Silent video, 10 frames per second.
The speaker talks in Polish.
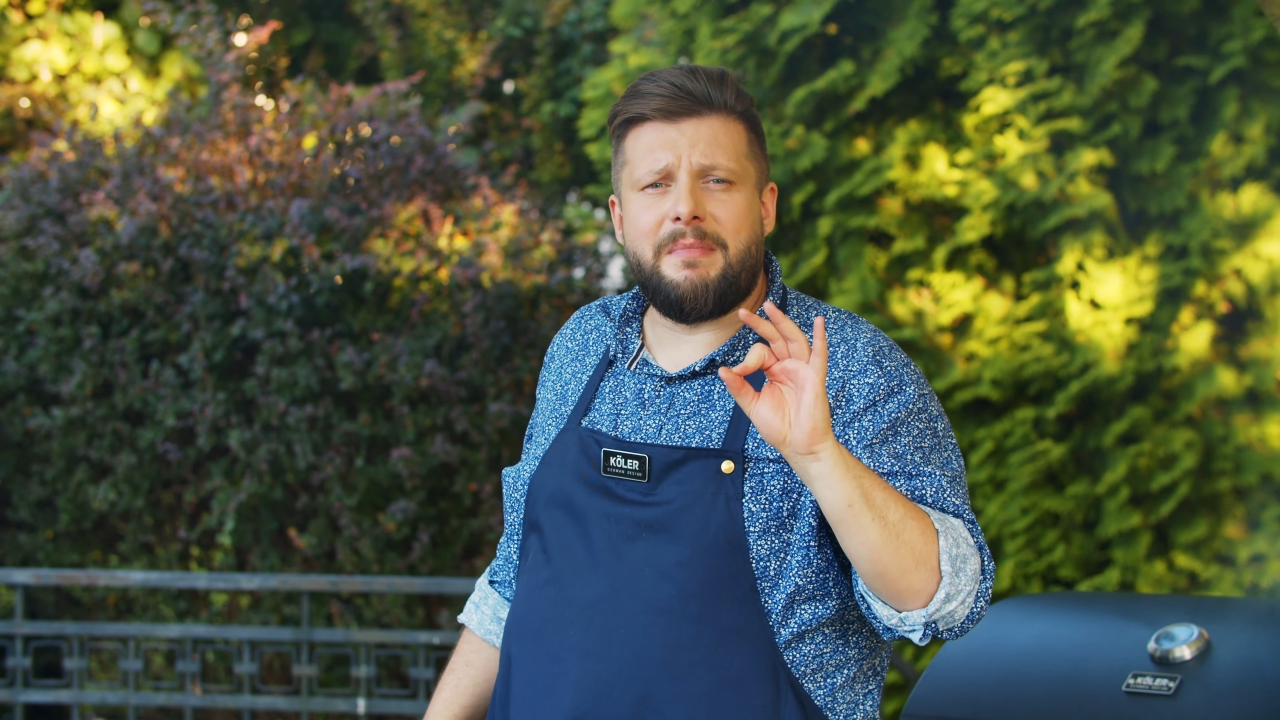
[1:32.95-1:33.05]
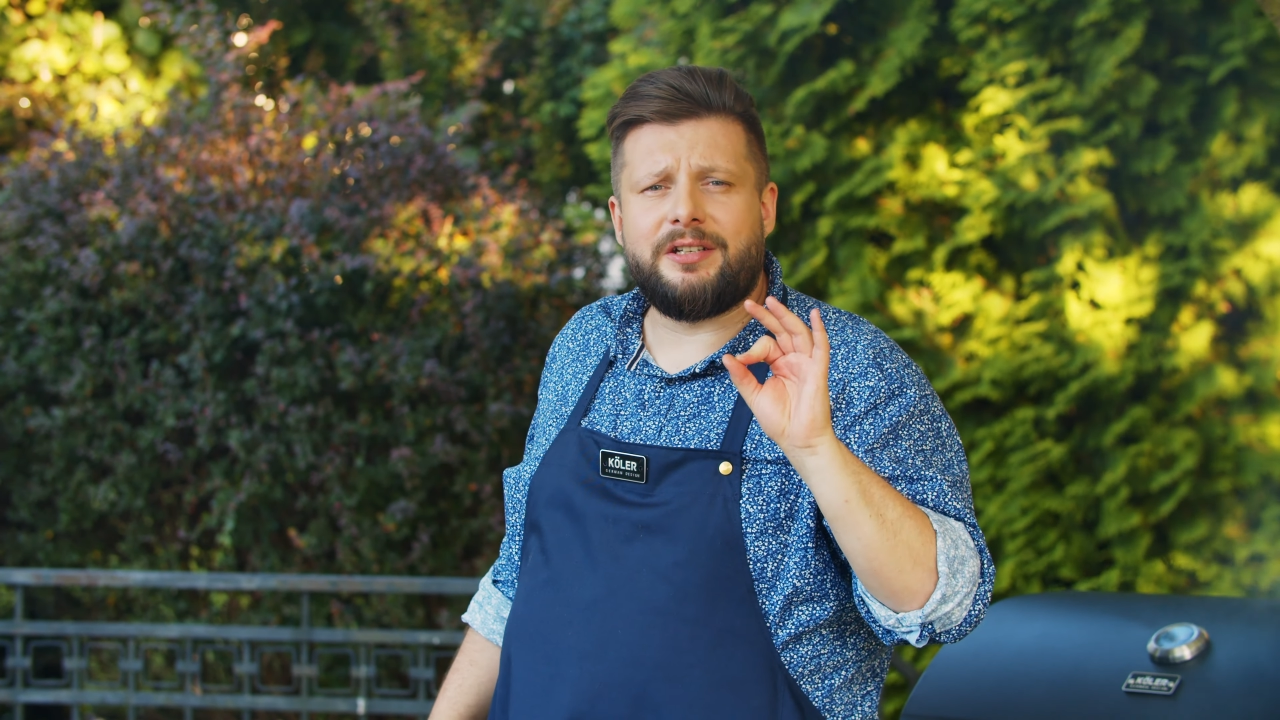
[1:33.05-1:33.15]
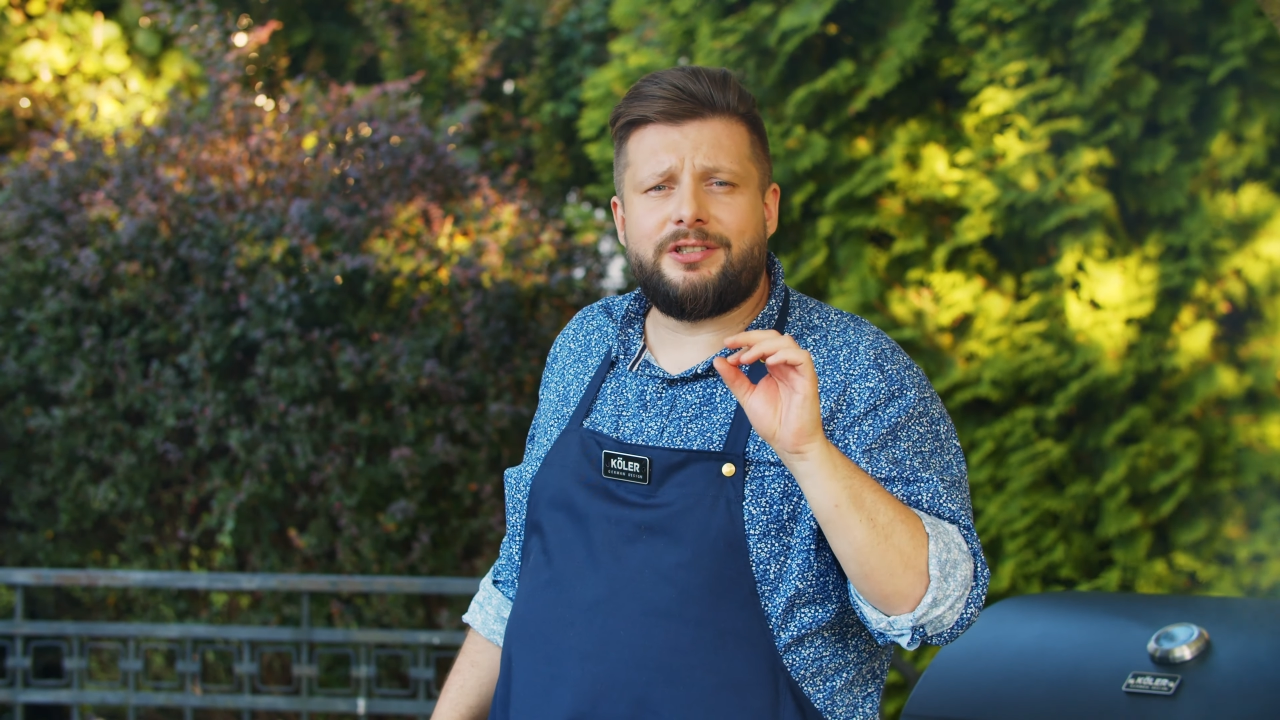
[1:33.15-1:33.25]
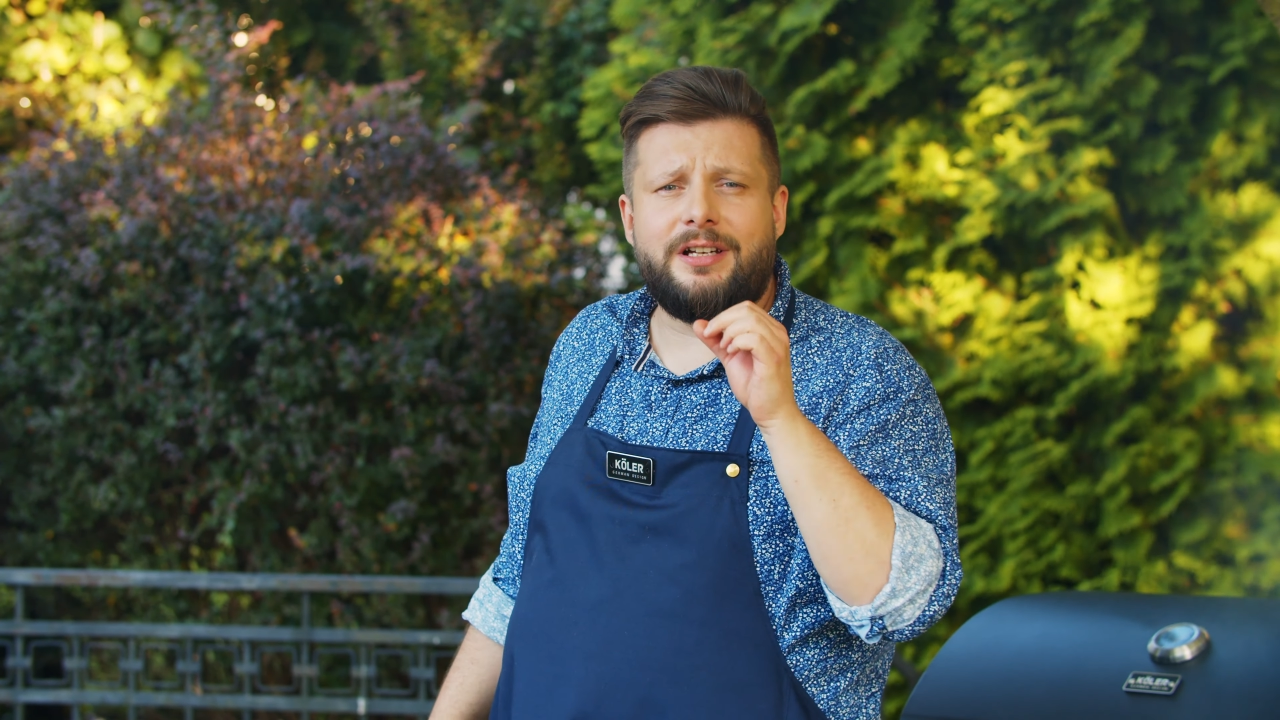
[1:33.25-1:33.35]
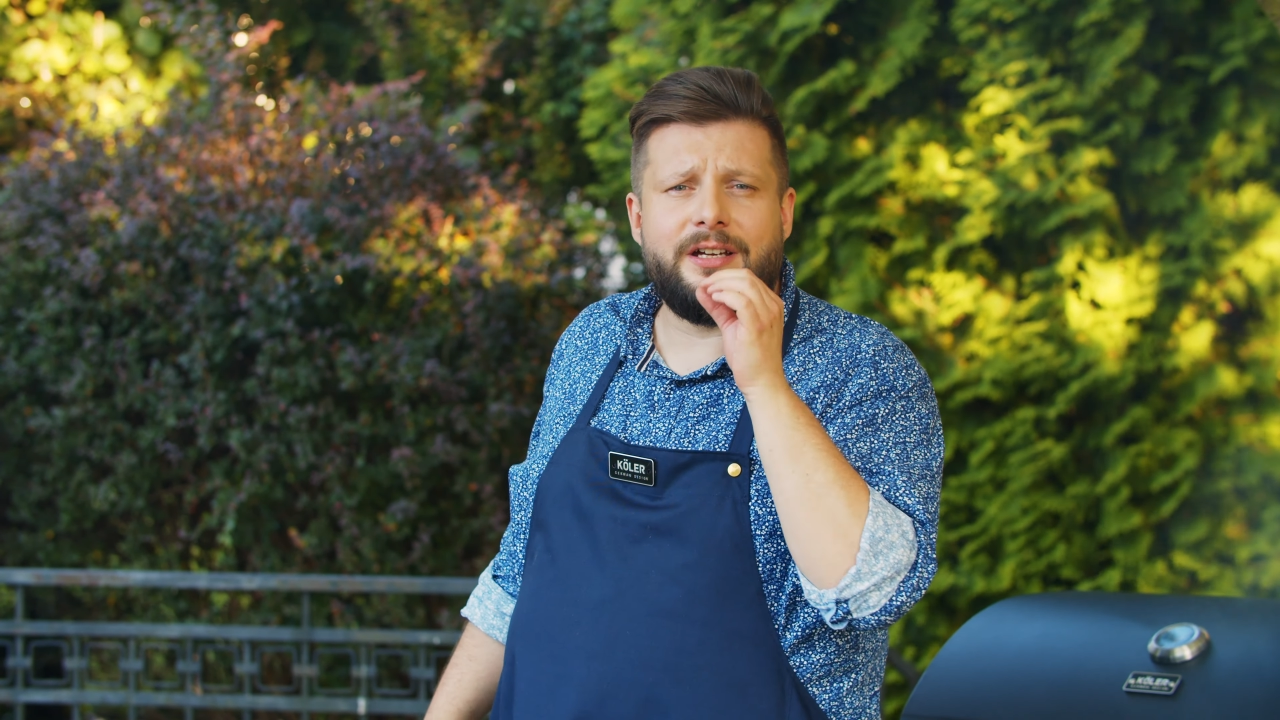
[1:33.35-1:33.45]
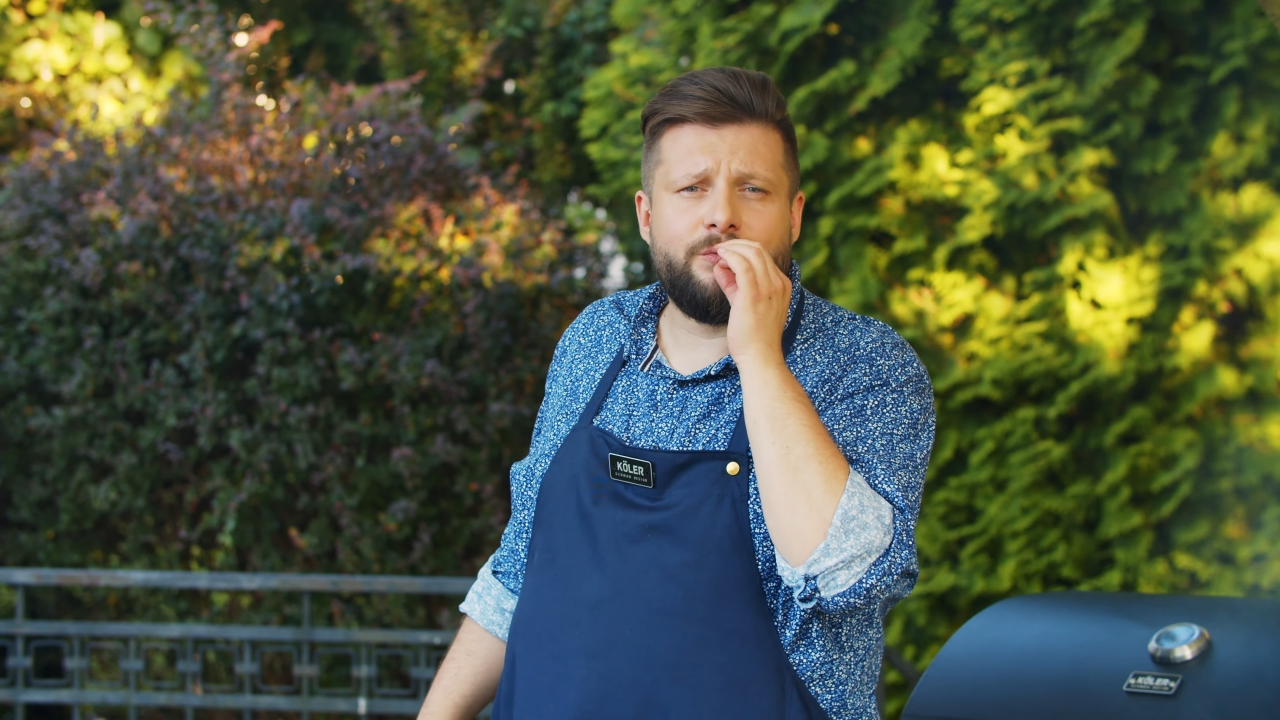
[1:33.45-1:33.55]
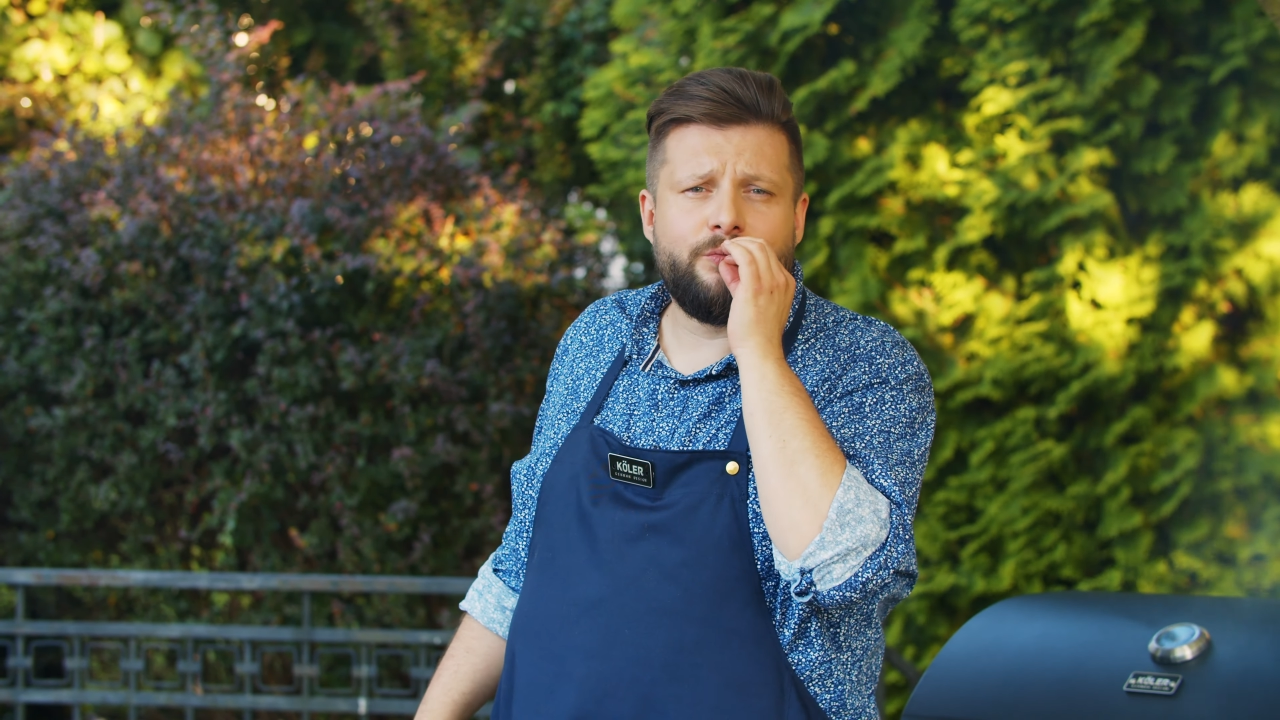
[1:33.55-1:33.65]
maśle.